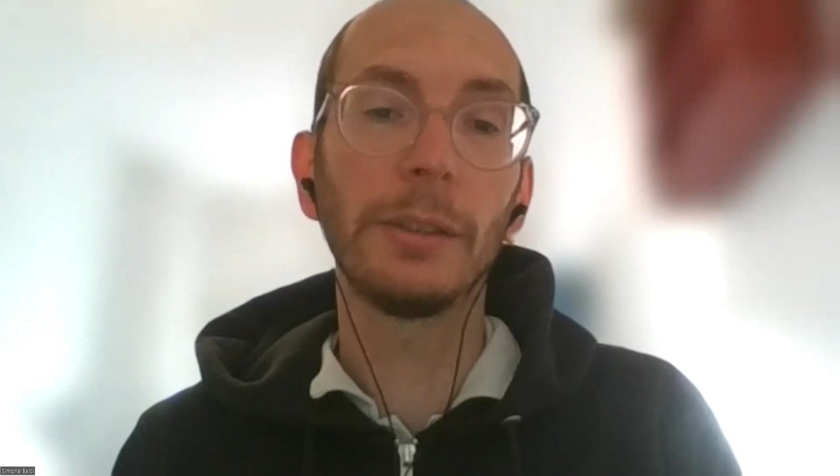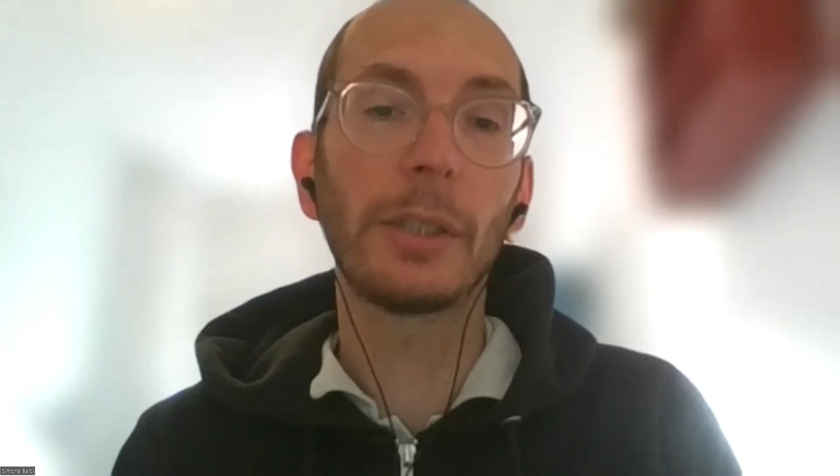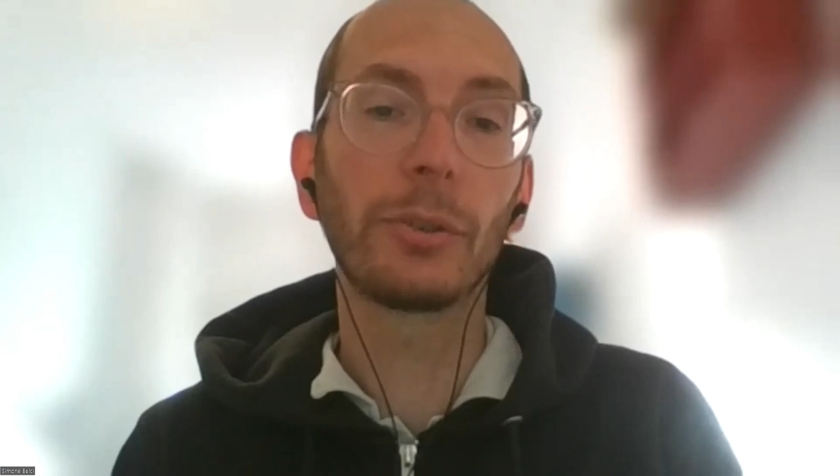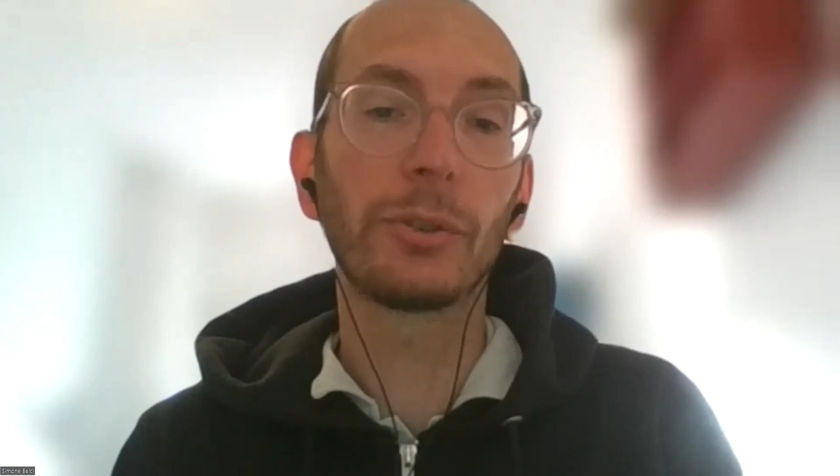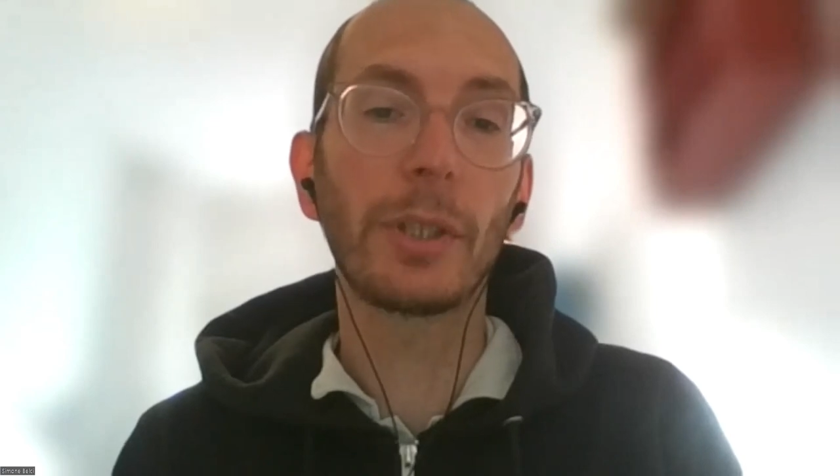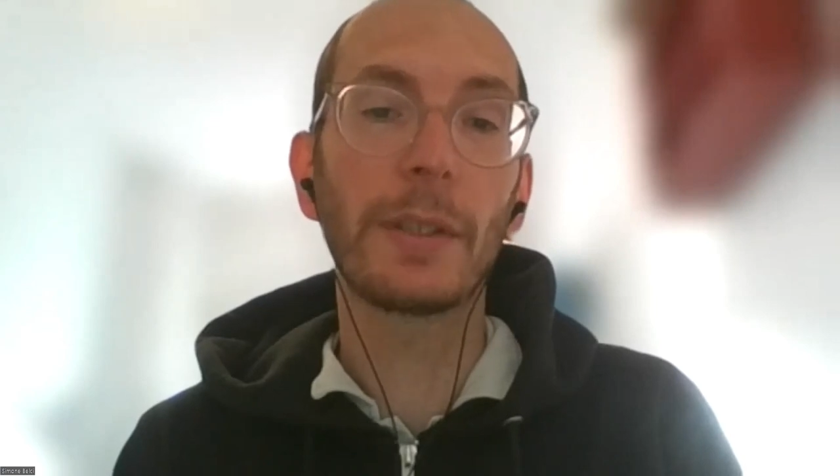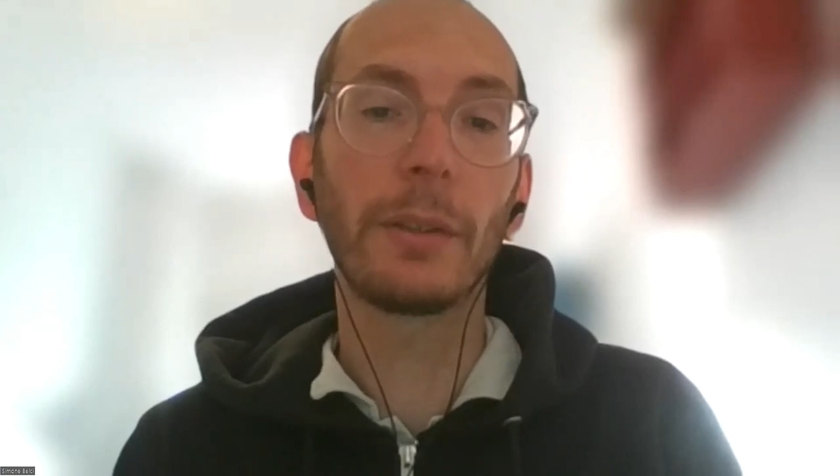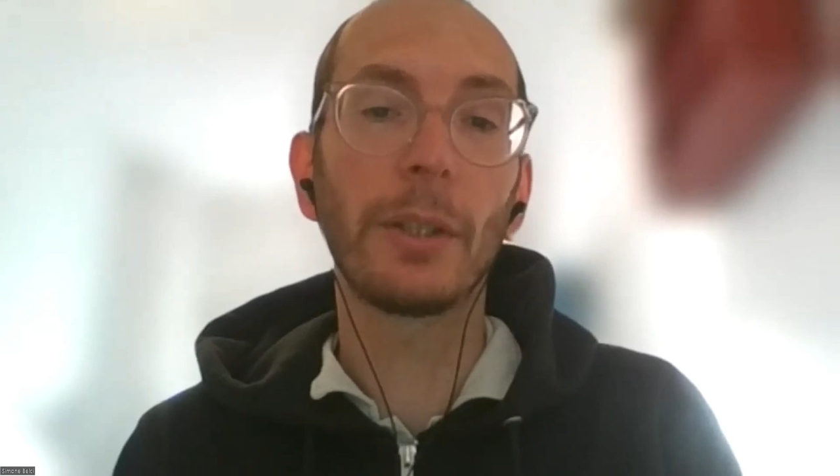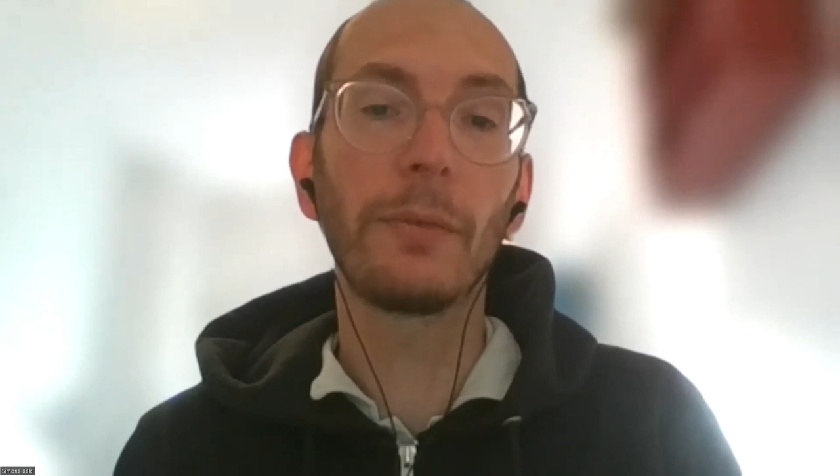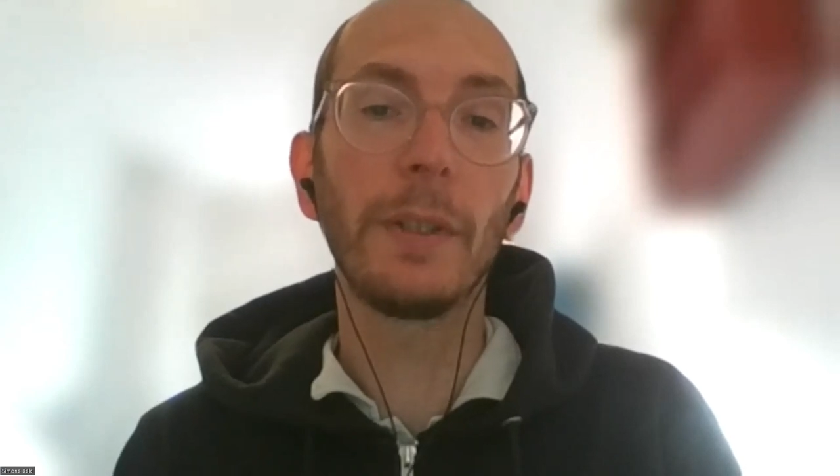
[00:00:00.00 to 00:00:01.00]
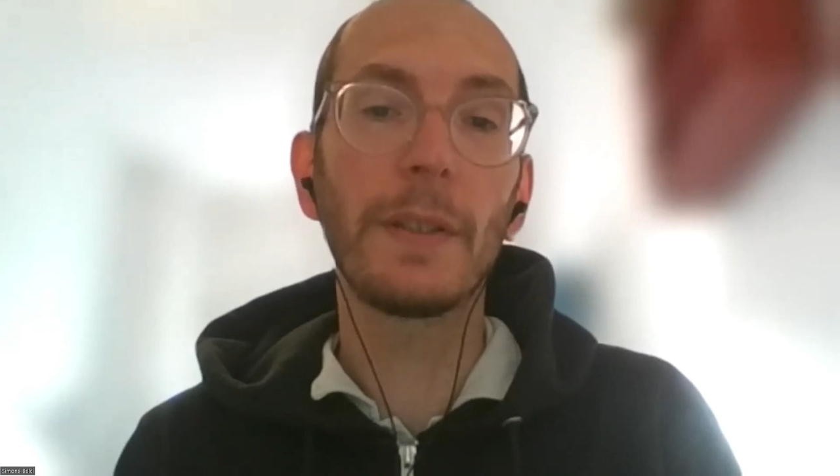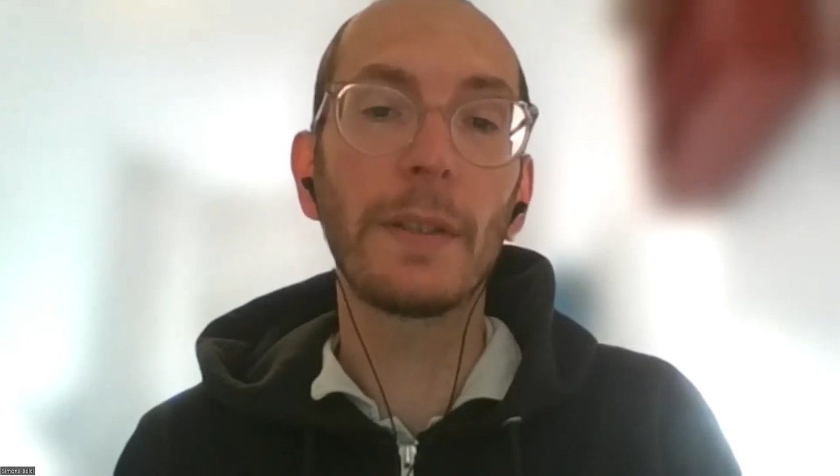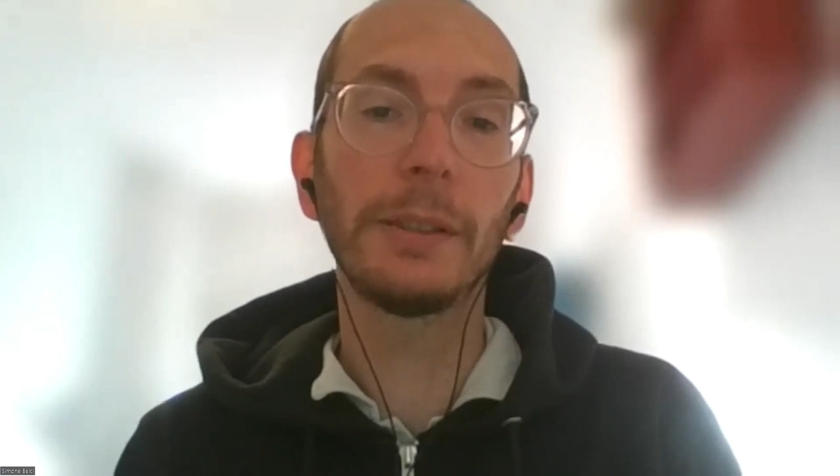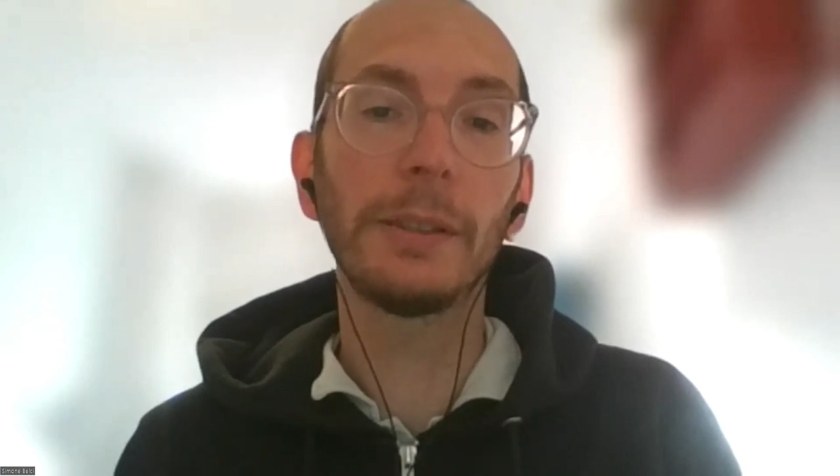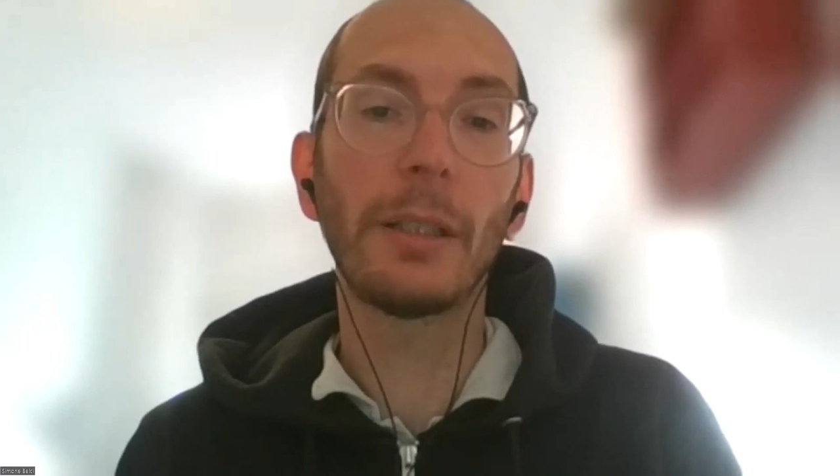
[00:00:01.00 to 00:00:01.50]
dell'Associazione
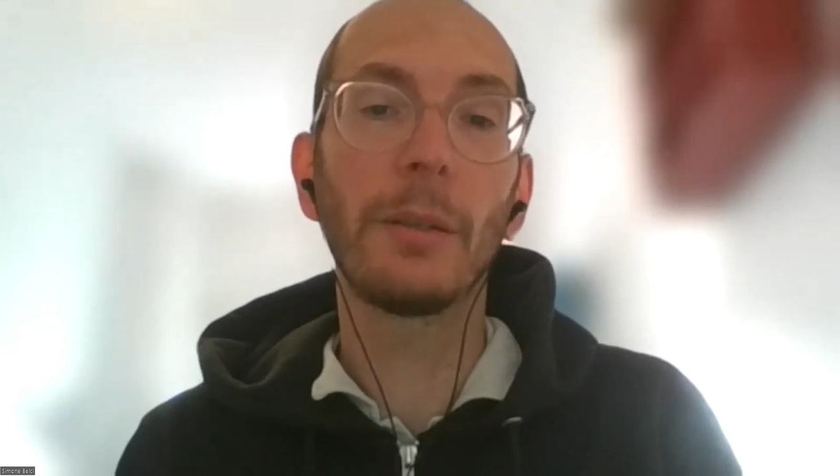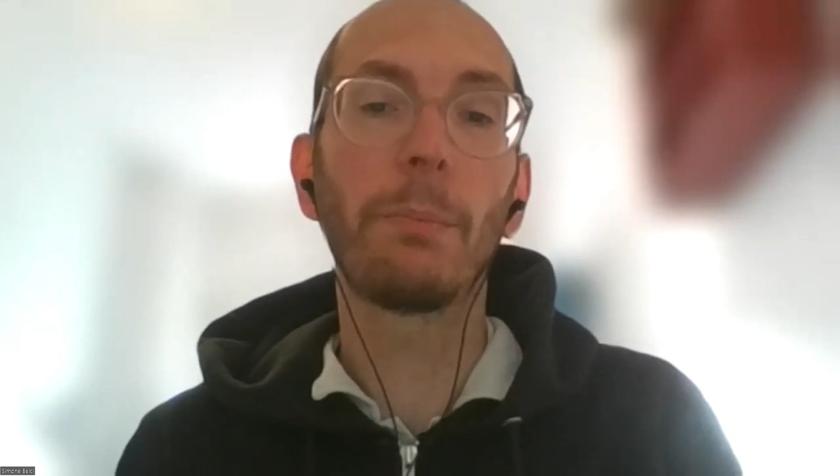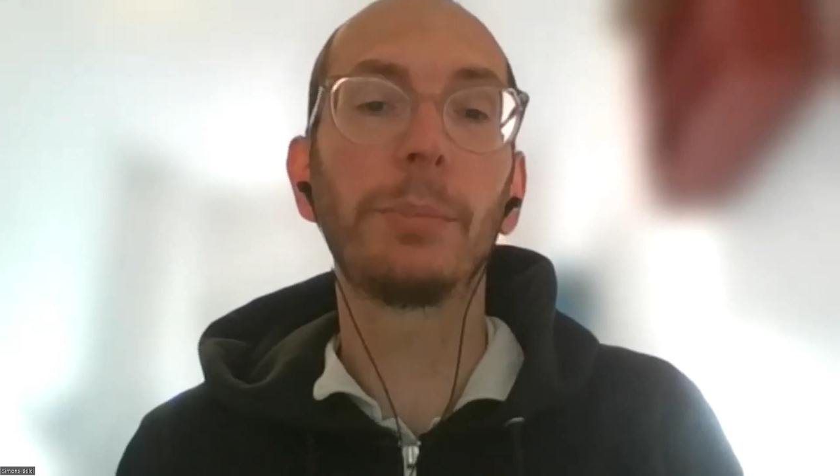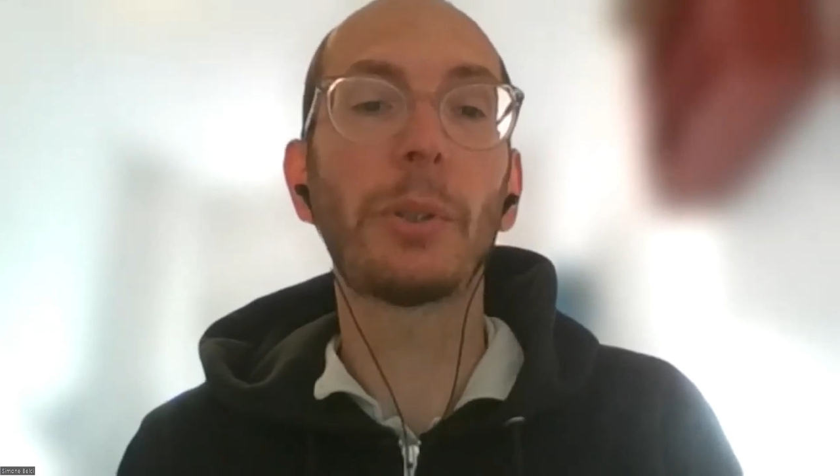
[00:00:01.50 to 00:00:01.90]
Svizzera